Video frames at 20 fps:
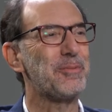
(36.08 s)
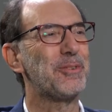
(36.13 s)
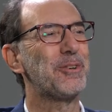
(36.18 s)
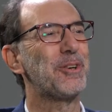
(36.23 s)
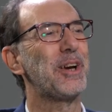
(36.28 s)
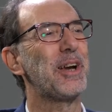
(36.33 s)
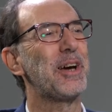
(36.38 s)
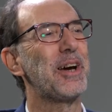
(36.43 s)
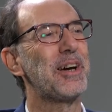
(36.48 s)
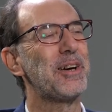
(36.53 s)

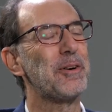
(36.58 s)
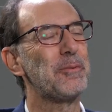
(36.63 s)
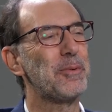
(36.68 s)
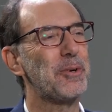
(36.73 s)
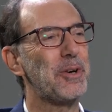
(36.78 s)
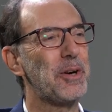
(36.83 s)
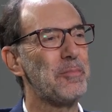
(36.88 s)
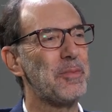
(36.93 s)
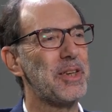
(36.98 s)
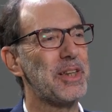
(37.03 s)
por la,
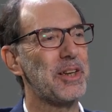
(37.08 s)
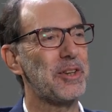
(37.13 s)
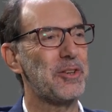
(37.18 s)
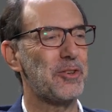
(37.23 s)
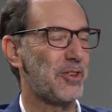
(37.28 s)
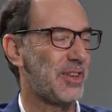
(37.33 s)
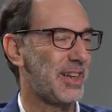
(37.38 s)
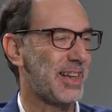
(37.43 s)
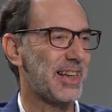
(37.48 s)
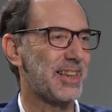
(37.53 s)

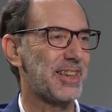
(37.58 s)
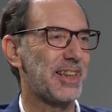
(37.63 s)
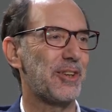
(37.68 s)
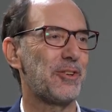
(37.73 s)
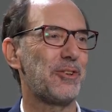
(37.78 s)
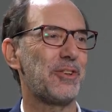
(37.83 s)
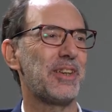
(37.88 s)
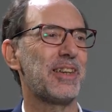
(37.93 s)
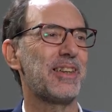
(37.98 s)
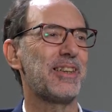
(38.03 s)
invitación,
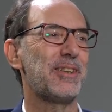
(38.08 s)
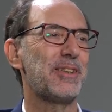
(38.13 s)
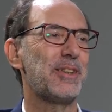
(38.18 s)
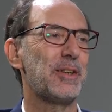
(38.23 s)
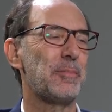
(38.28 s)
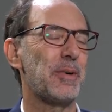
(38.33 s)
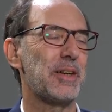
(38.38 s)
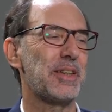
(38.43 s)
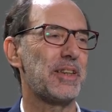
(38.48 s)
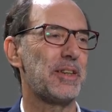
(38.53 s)
encantado
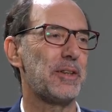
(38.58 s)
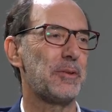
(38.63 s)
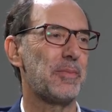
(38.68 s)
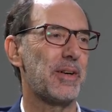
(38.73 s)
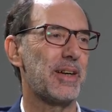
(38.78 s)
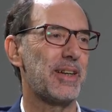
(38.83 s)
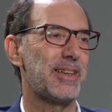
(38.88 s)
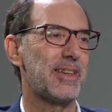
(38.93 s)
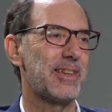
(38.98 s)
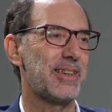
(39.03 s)
de,
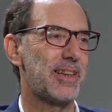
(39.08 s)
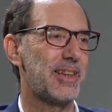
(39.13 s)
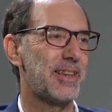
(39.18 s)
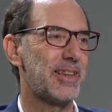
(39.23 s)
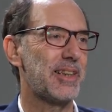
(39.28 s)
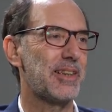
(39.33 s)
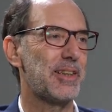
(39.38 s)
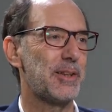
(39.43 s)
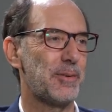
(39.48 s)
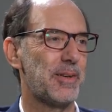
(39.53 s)
participar en esta
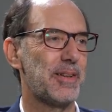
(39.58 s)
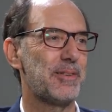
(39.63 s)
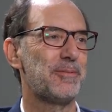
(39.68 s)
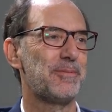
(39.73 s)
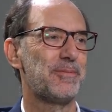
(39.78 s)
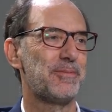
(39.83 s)
iniciativa.